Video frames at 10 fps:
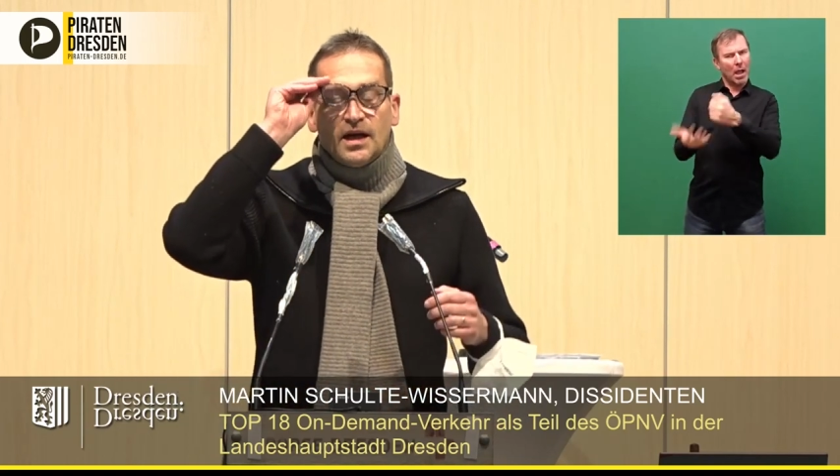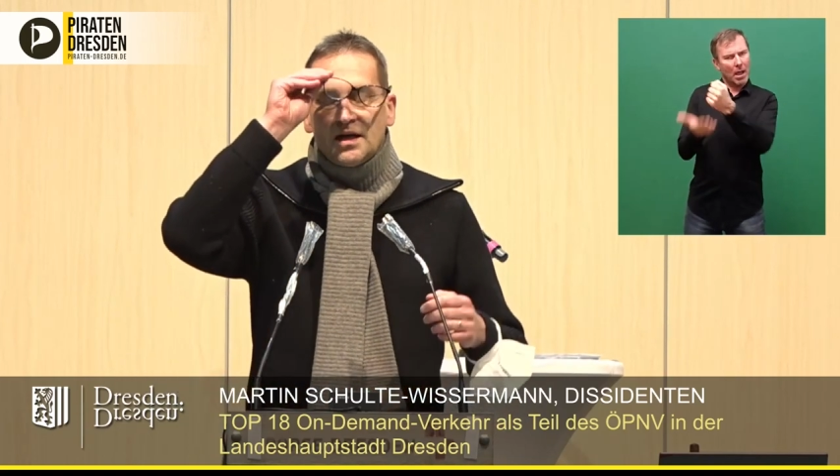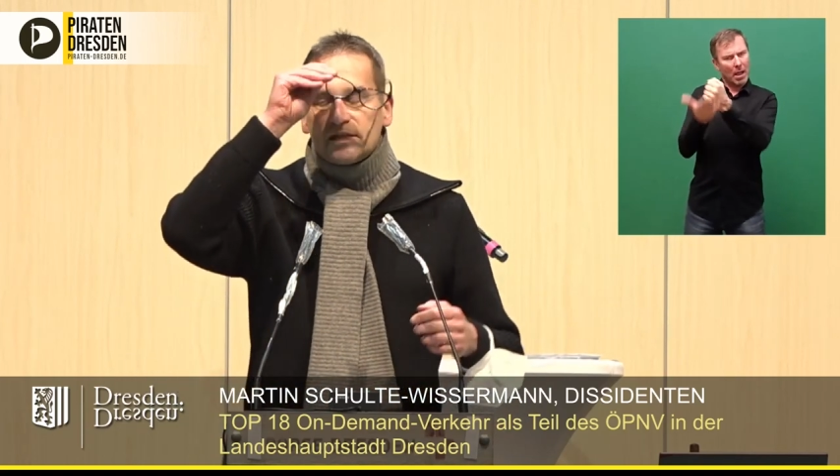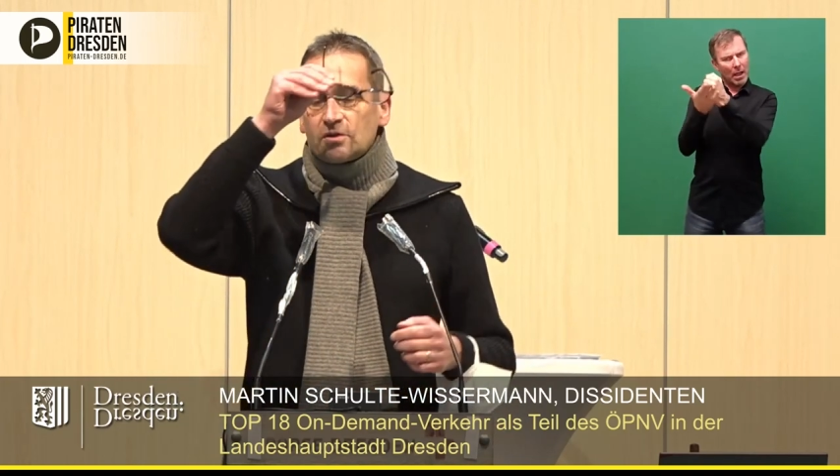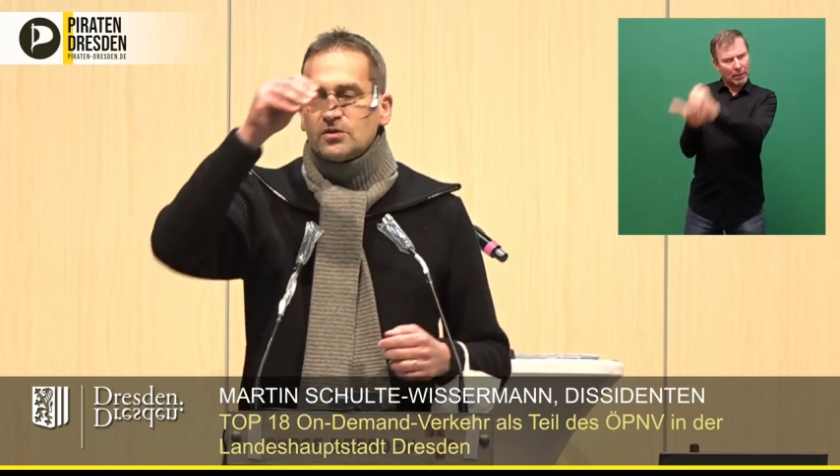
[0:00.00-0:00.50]

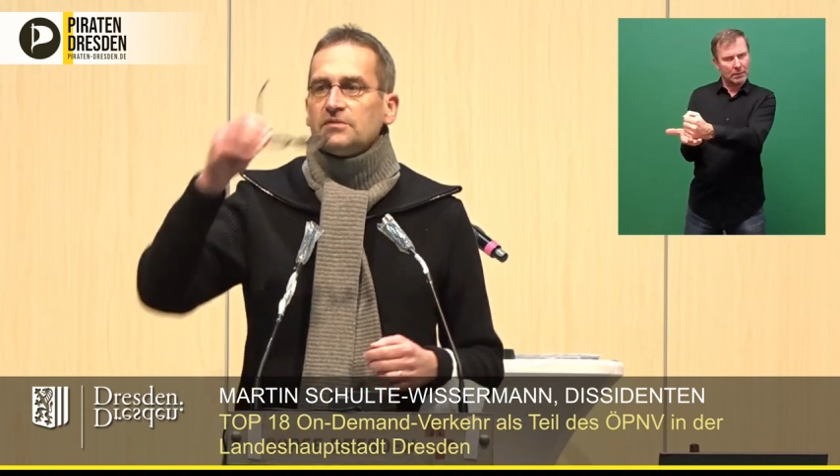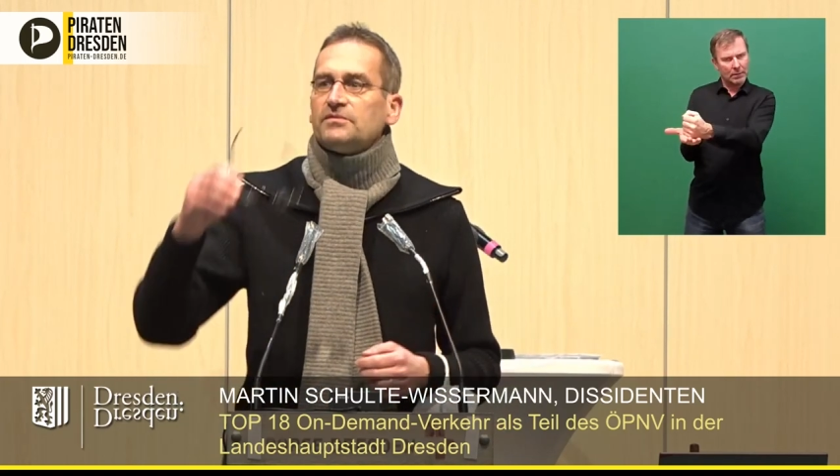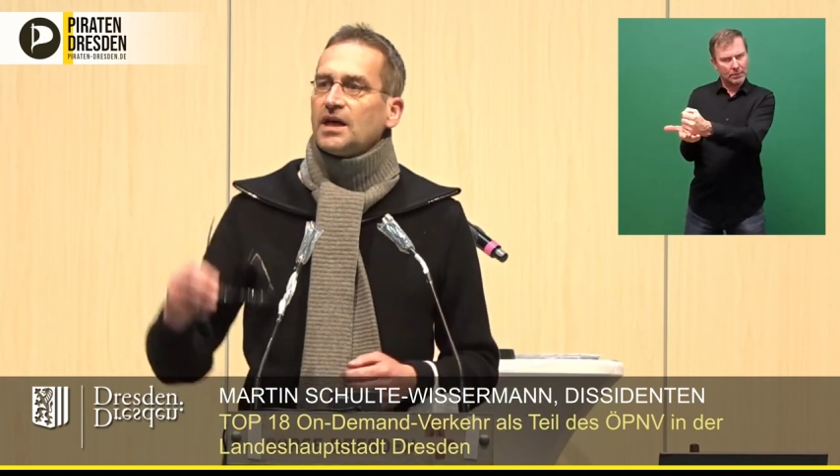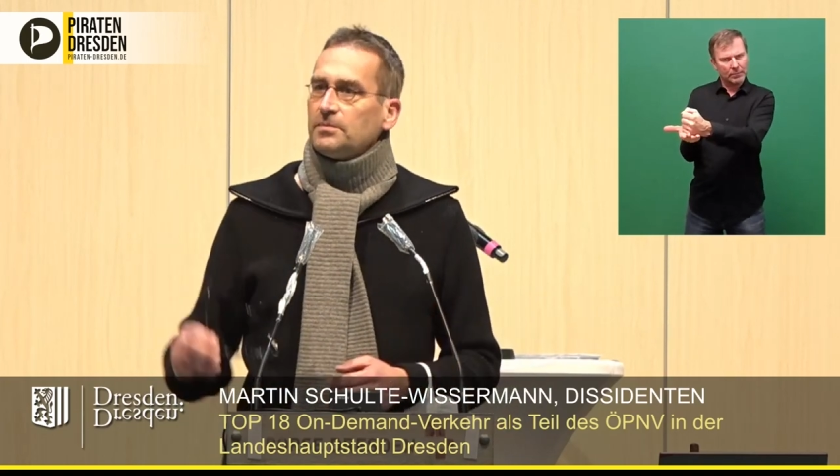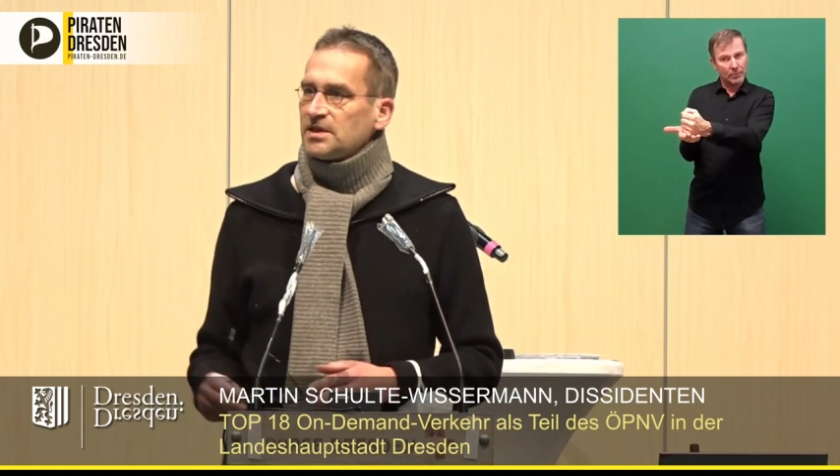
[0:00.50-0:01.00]
Also
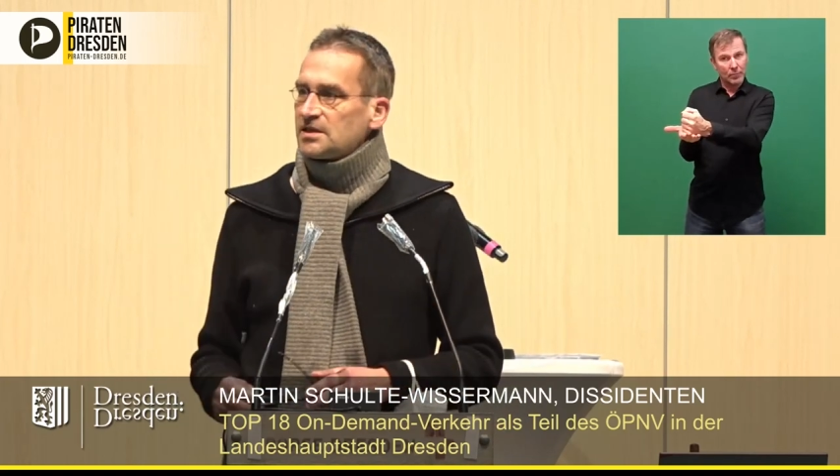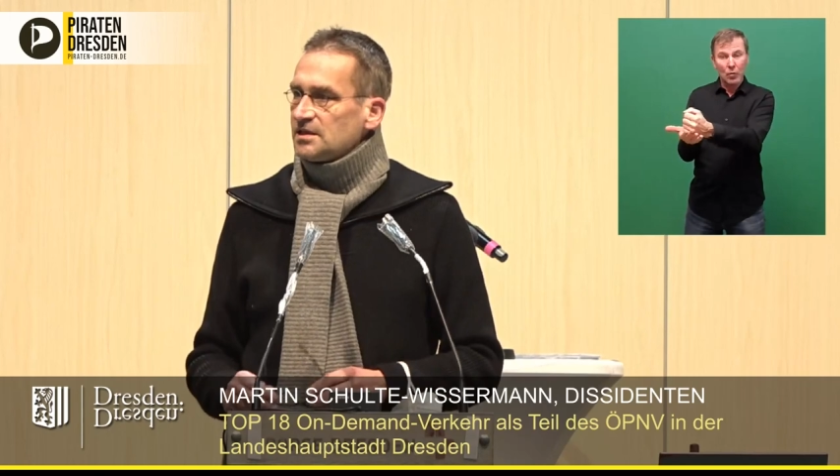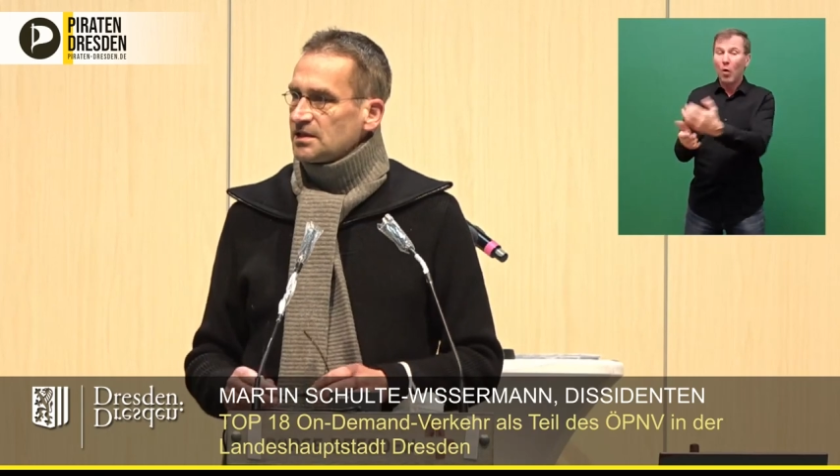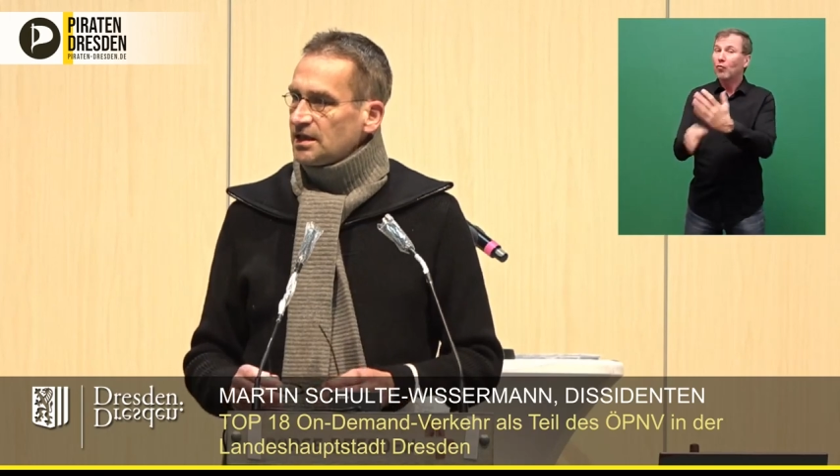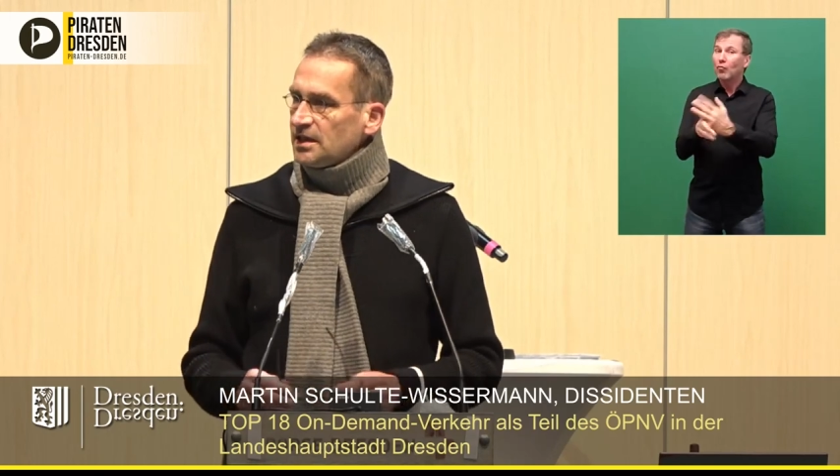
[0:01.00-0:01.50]
wir haben jetzt
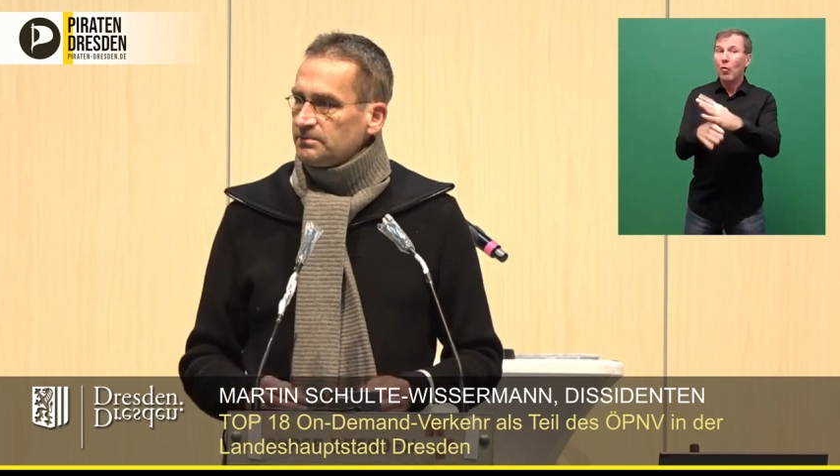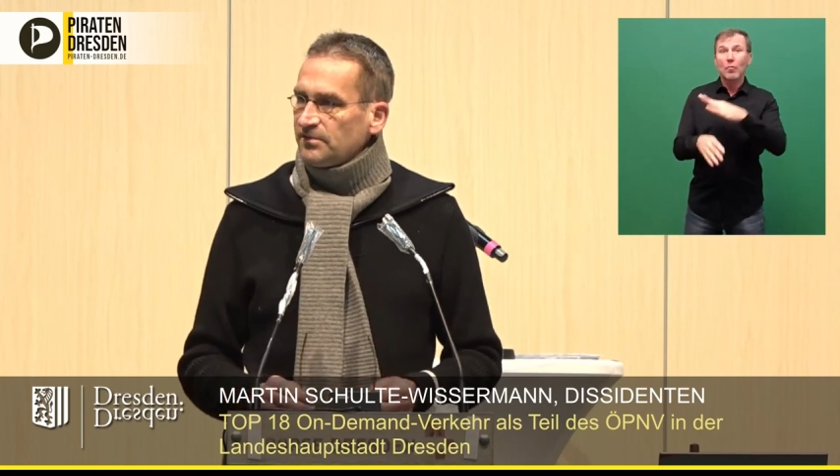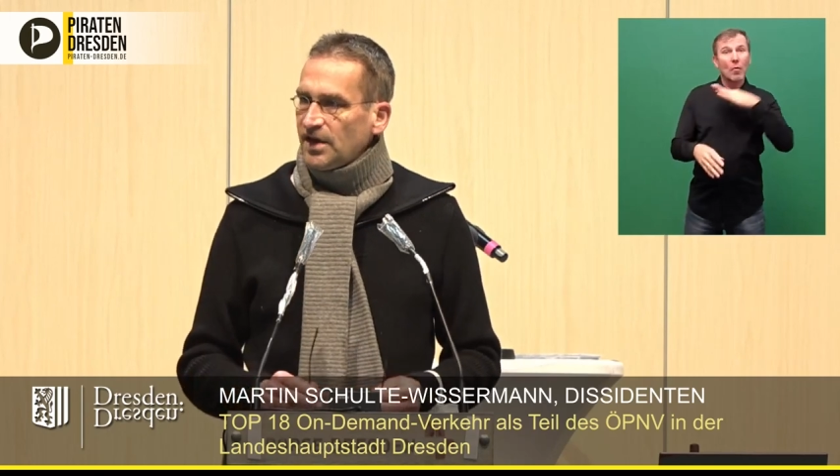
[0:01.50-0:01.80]
diese gelben